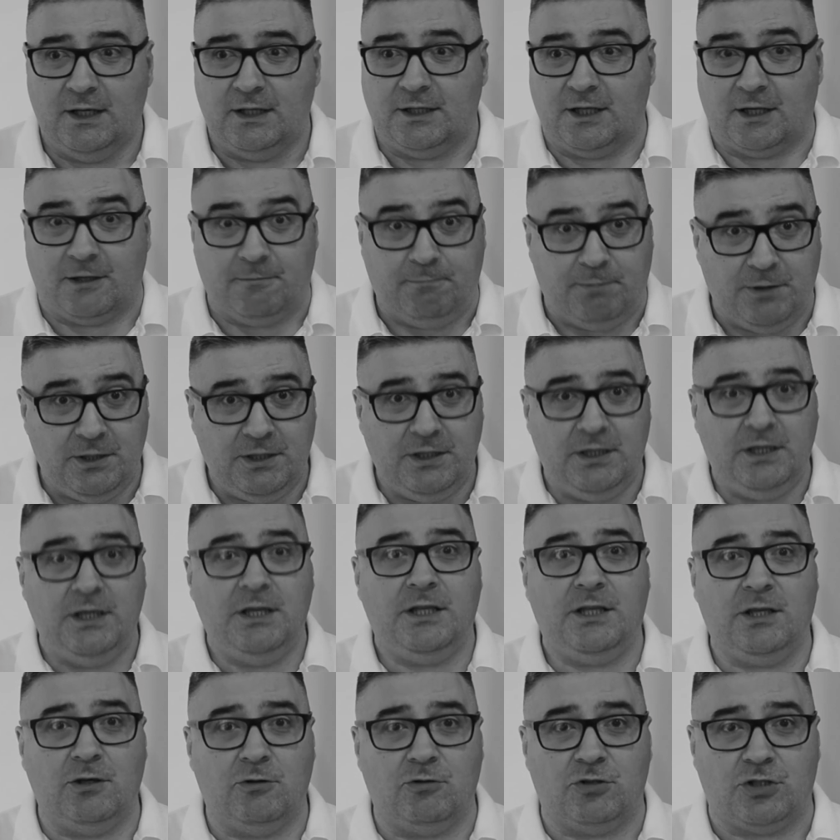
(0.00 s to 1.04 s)
так
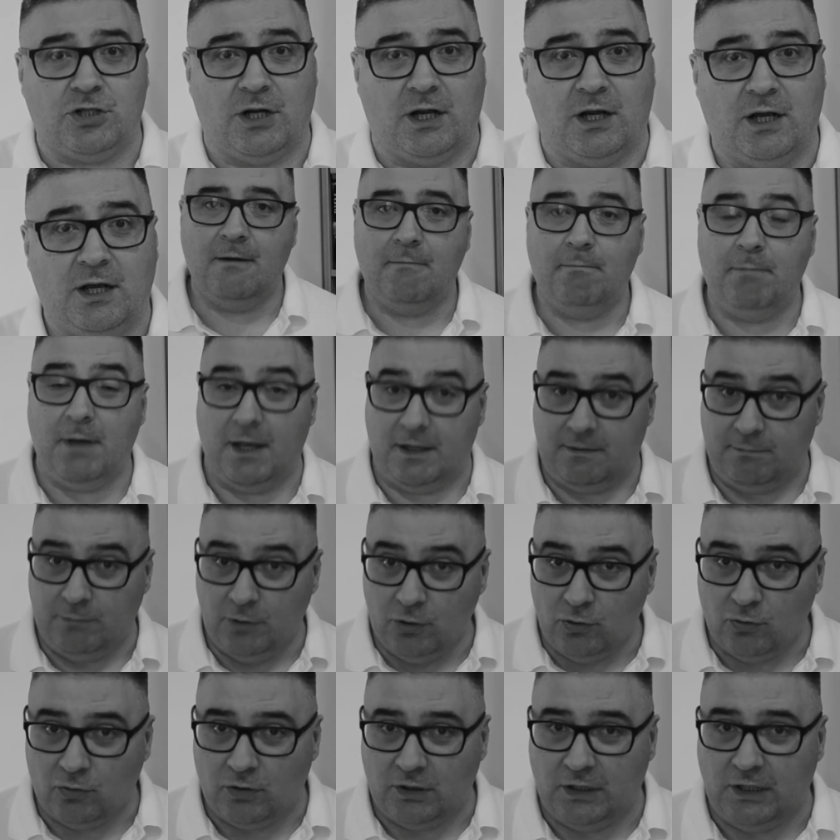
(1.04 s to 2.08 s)
бегите уже. Пять
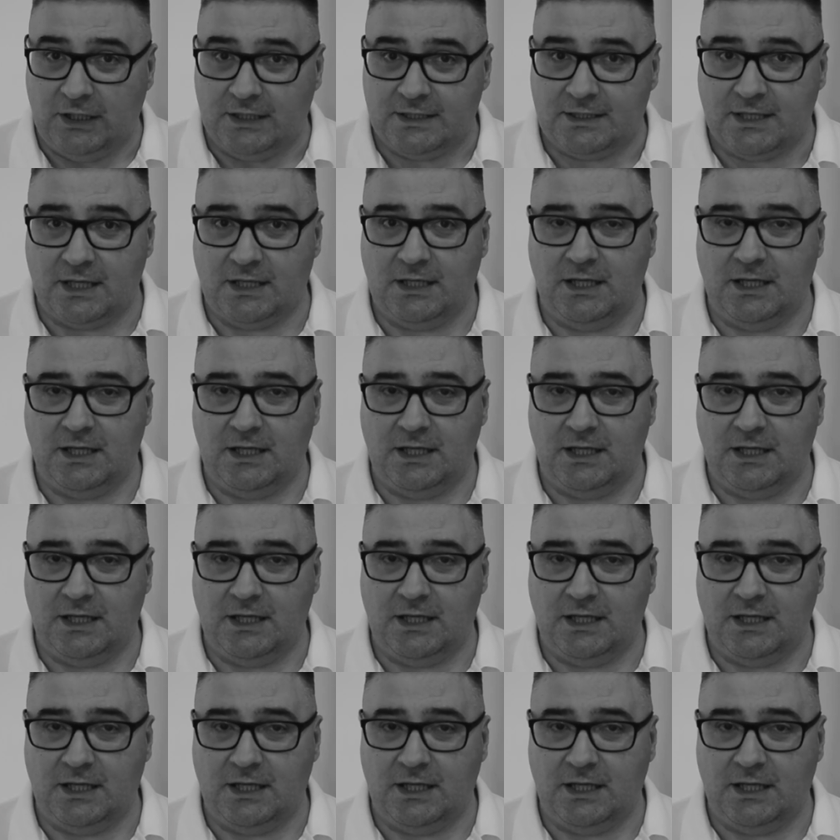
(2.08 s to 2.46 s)
минут длится